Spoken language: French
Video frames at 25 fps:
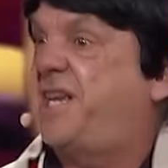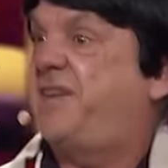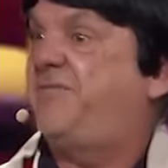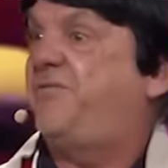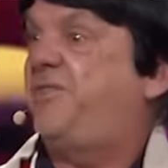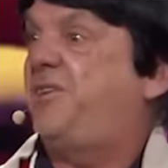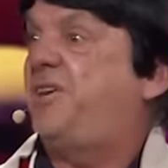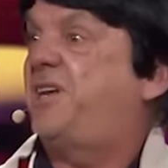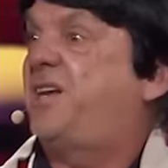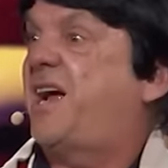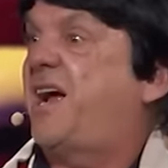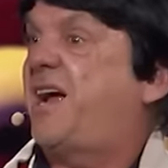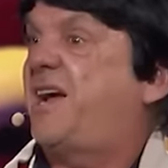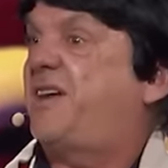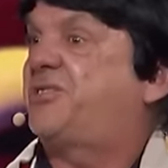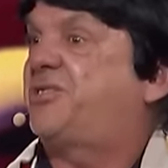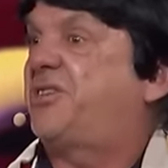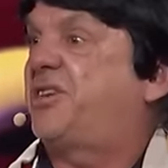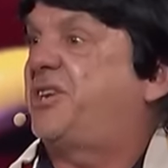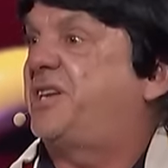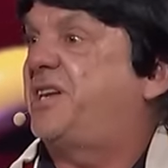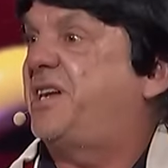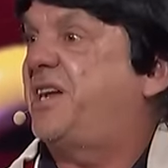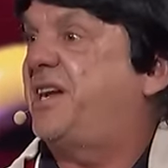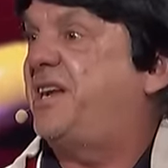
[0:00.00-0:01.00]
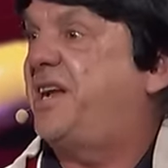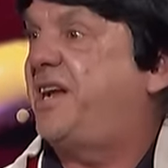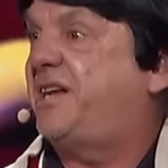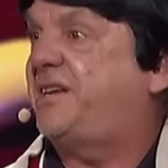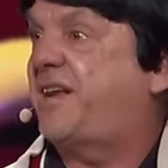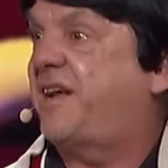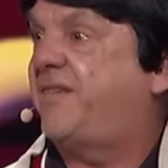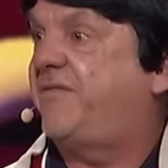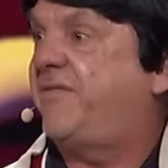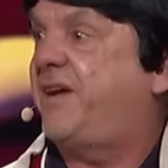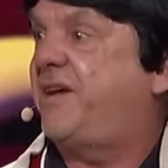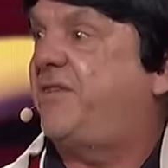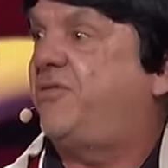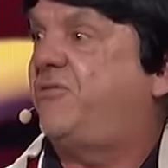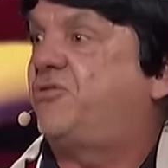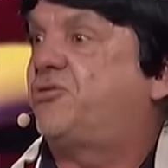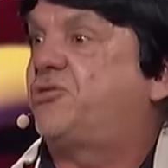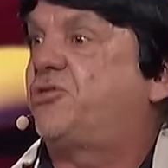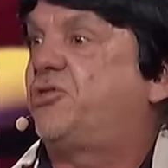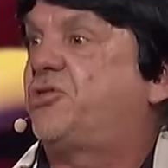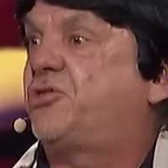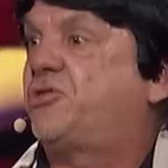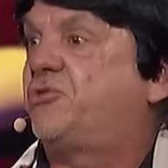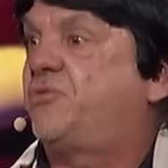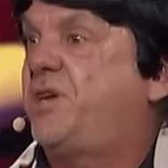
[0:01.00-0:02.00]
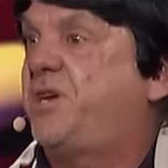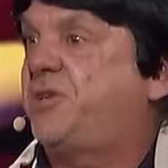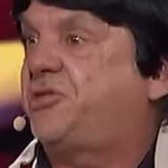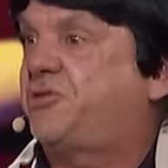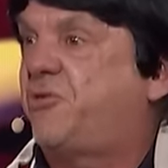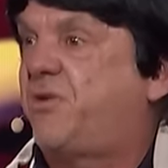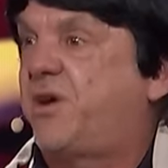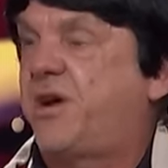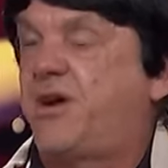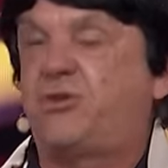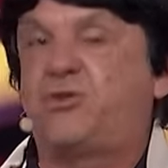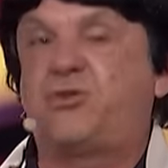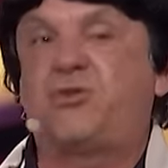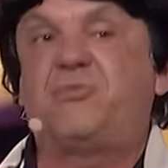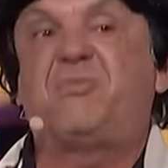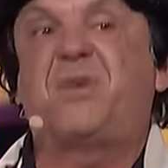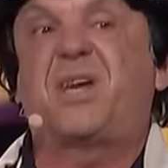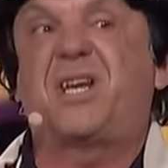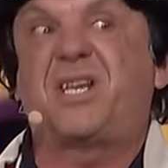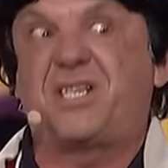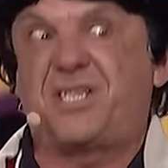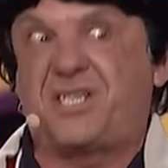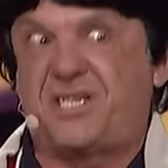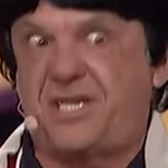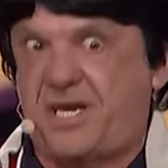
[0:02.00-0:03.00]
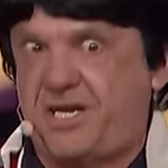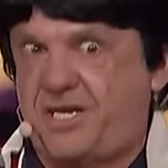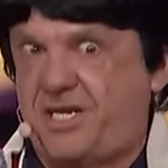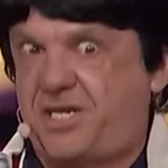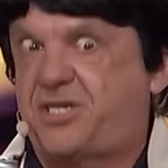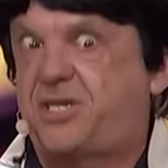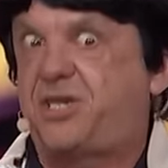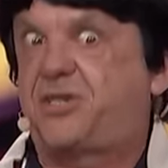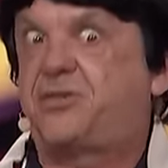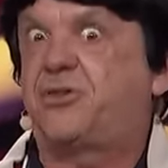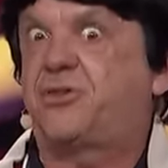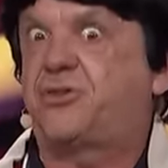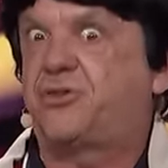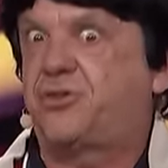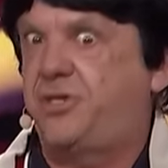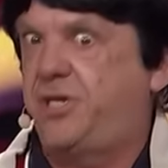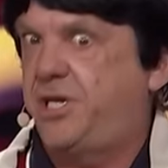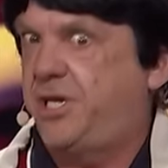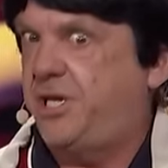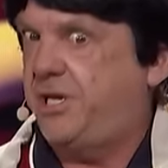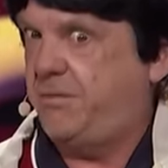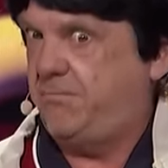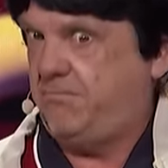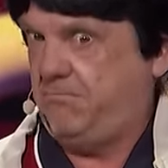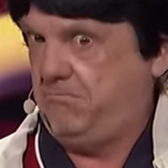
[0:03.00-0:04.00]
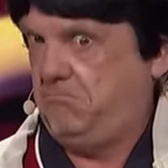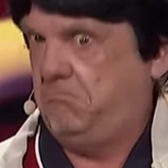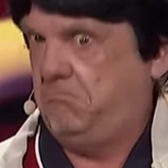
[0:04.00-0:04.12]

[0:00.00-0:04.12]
et vulgaires se tenaient dans tavernes. Aujourd'hui, ils sont rendus présidents des États-Unis.